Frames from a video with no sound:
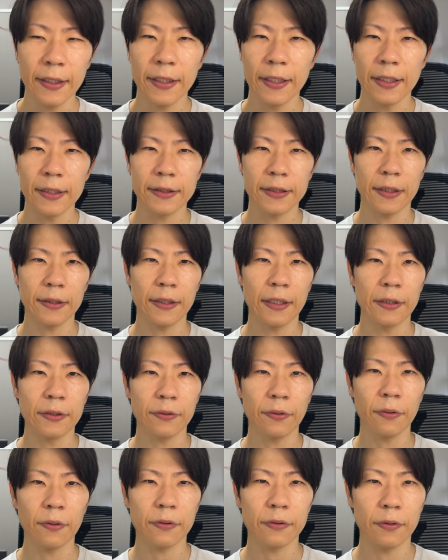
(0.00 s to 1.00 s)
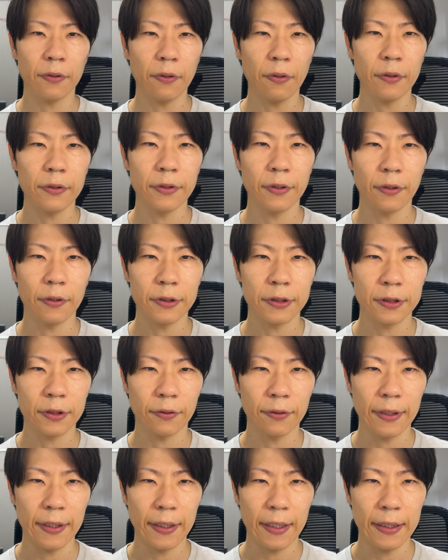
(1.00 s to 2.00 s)
えチャンネル登録の方よろしく
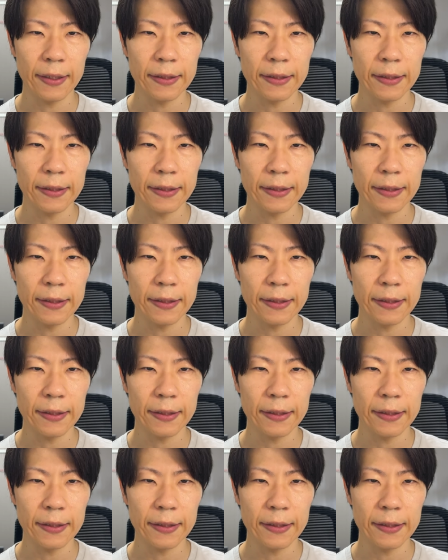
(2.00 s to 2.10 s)
お願